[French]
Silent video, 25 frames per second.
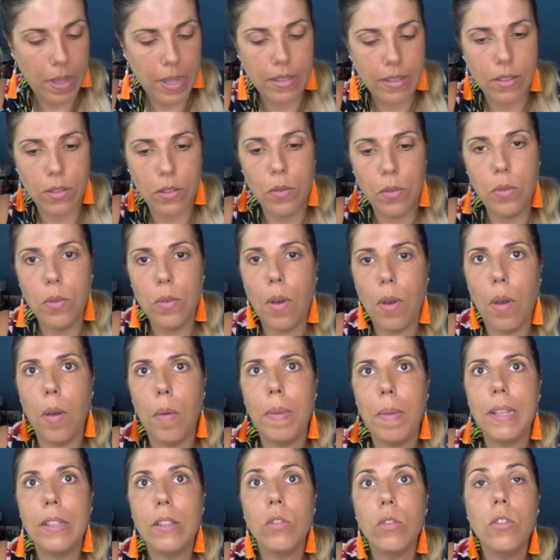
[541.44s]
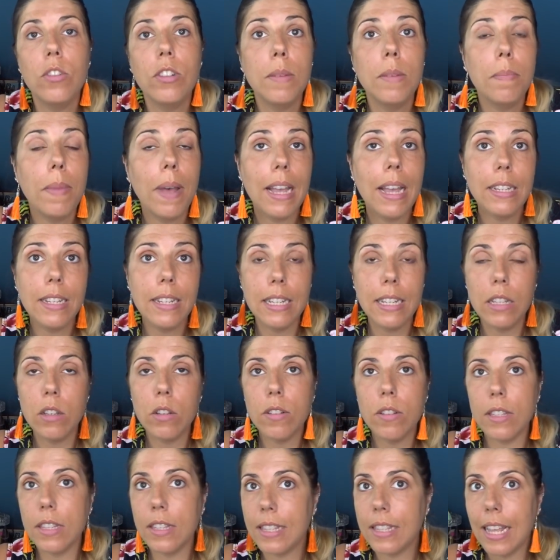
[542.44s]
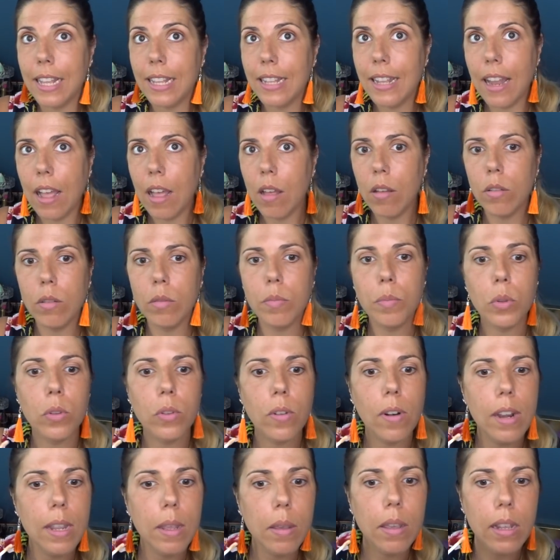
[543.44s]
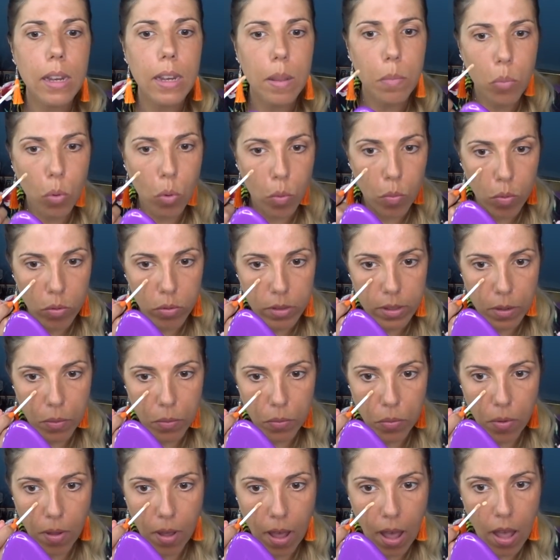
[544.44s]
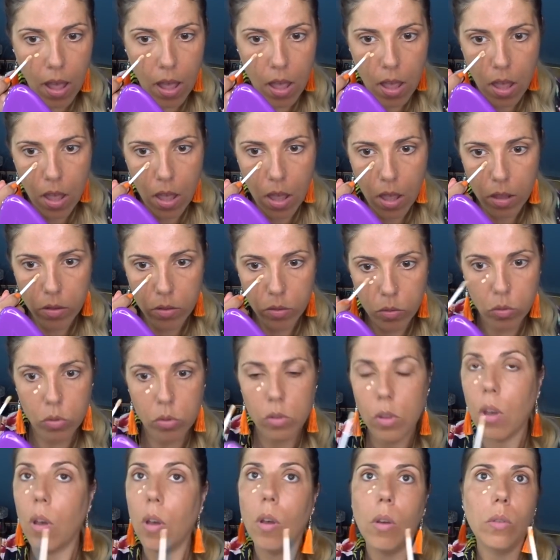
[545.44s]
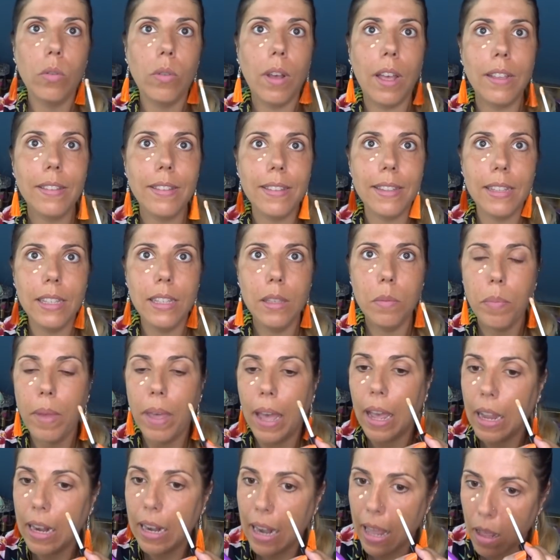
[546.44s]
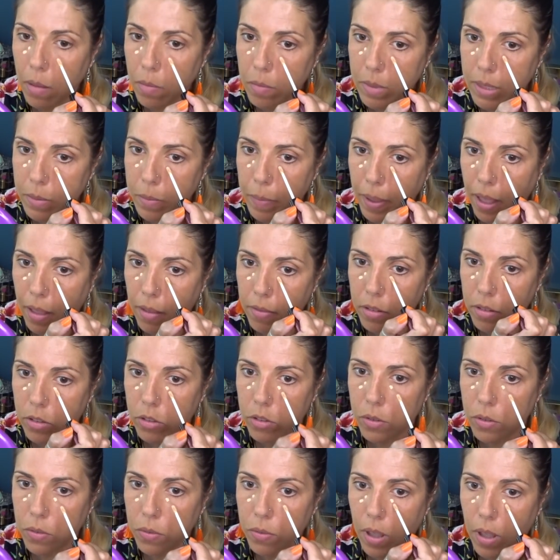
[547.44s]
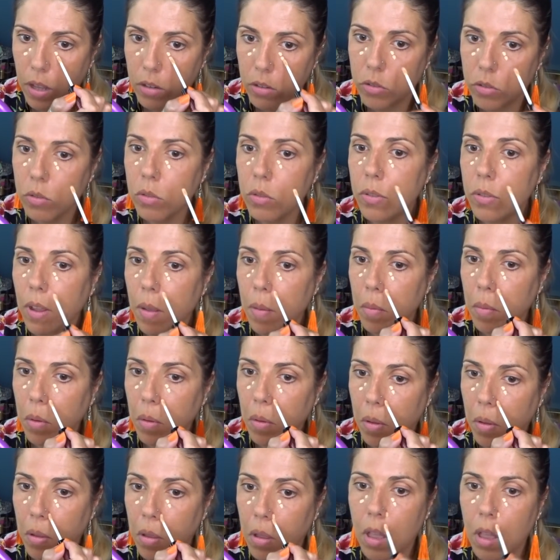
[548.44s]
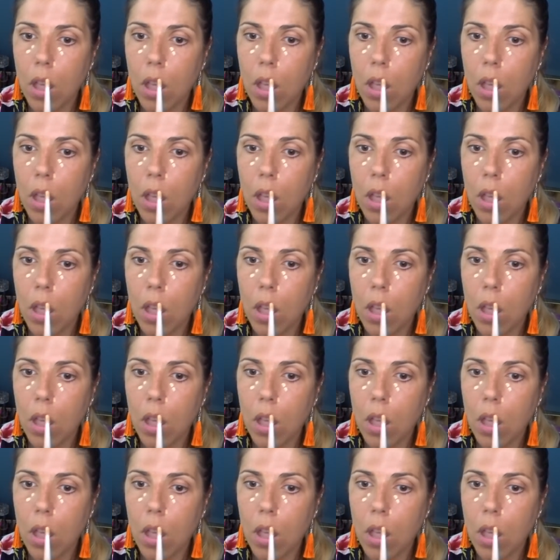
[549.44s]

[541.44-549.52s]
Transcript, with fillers: parce que, parce que j'ai pas acheté d'anticerne là pendant les promos Sephora donc euh, ouais, c'est hyper clair, mais c'est pas. Je vais faire juste vraiment euh,